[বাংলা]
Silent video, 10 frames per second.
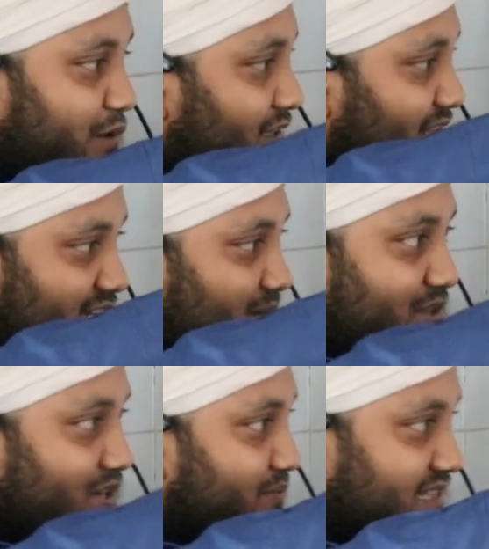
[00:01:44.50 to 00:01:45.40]
আমাদের দেশের
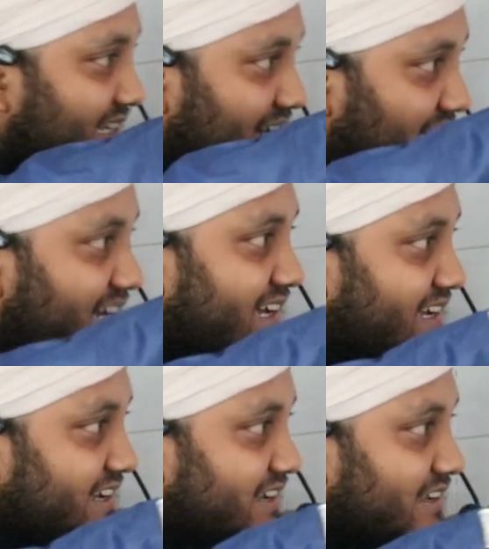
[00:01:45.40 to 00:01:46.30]
ভিতরে মিছিল হয় না
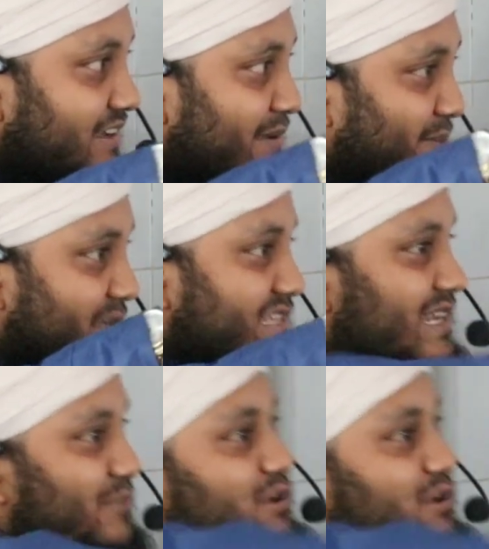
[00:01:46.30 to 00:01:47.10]
মিছিলকে